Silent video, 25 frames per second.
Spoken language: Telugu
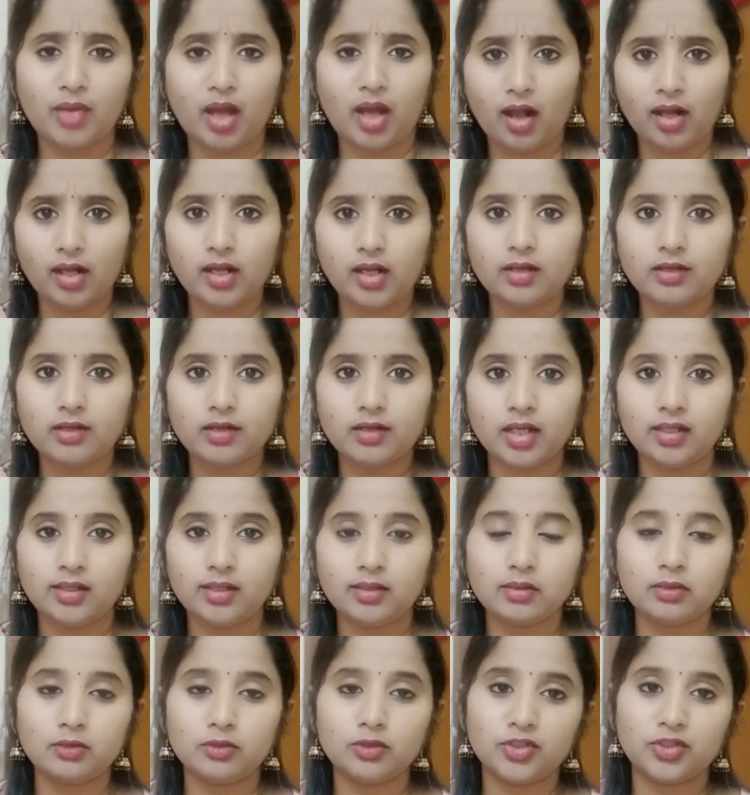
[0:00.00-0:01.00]
బాగా
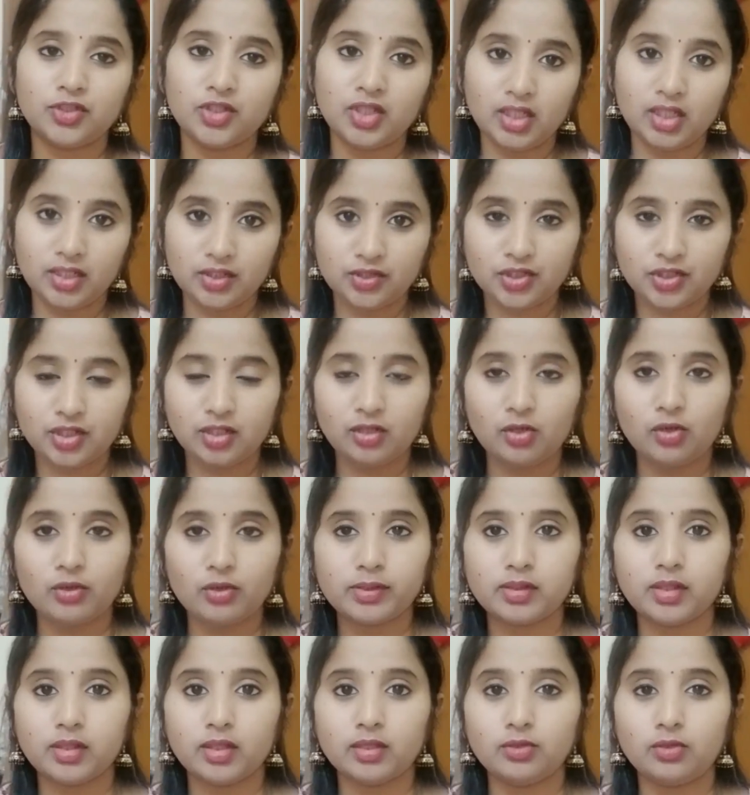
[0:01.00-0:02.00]
డ్రైనెస్ వచ్చి ఇచ్చింగ్
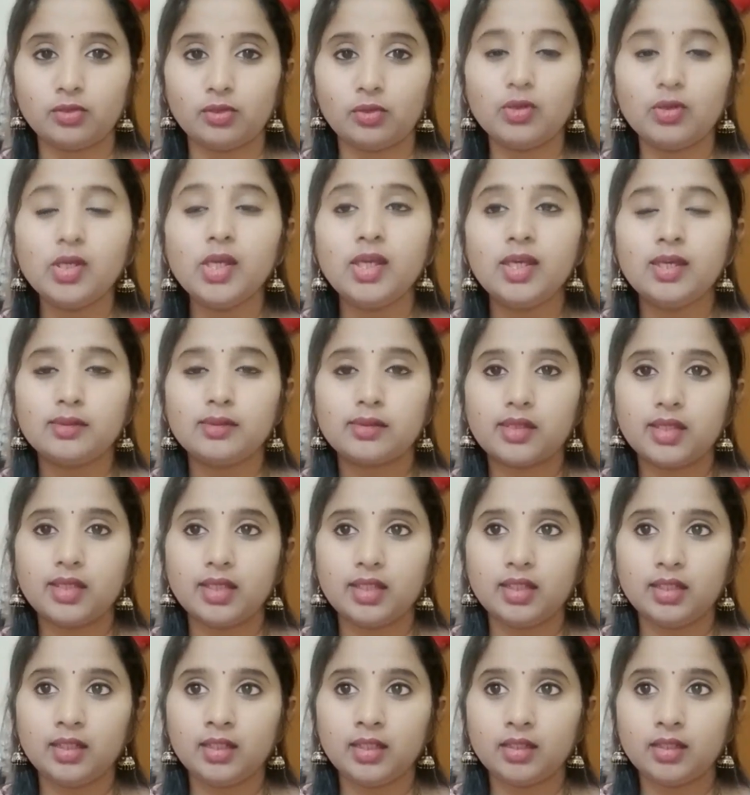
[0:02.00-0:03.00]
వస్తుందో
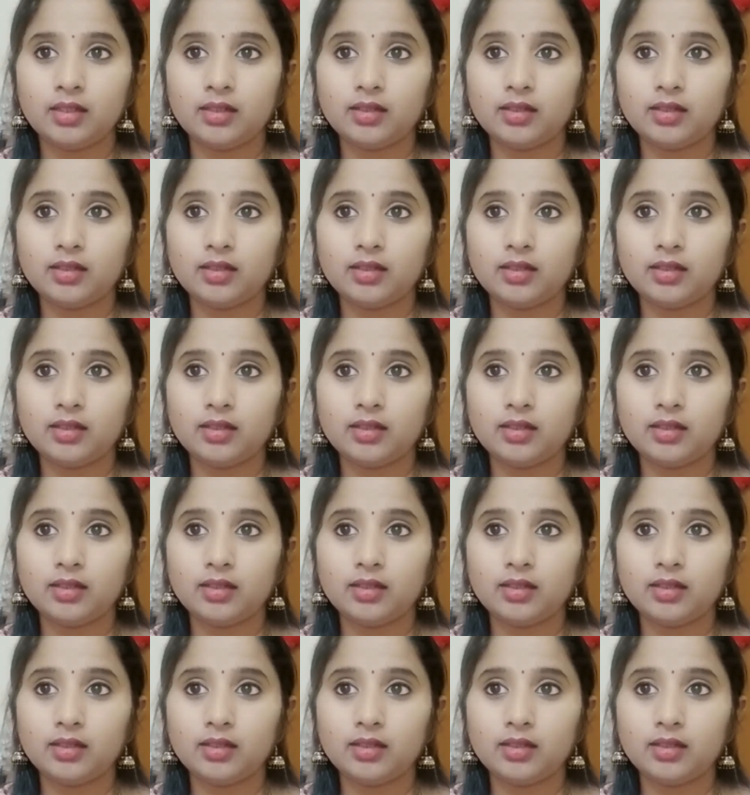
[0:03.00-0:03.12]
స్కిన్